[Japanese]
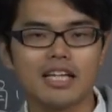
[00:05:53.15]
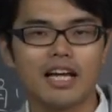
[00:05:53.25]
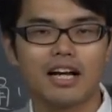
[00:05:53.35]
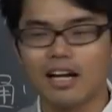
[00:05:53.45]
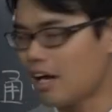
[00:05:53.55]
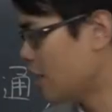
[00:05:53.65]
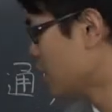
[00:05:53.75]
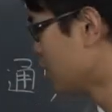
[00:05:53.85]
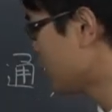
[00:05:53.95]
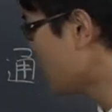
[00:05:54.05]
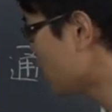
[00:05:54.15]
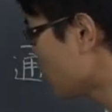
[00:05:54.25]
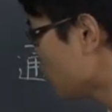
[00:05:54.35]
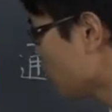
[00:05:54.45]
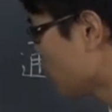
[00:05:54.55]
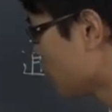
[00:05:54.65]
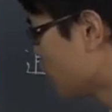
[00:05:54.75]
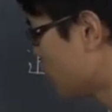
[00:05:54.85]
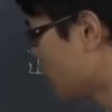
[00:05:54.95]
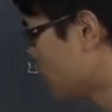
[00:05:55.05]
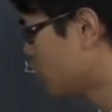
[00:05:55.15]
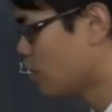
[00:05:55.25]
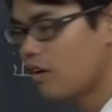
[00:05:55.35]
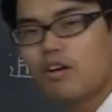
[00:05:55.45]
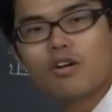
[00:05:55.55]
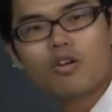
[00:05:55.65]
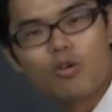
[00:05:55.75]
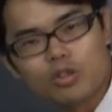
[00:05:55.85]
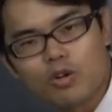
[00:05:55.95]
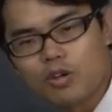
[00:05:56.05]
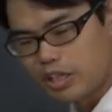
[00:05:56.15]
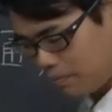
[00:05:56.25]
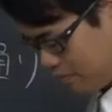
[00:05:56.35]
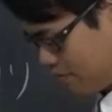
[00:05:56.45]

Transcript: さないから結局5通り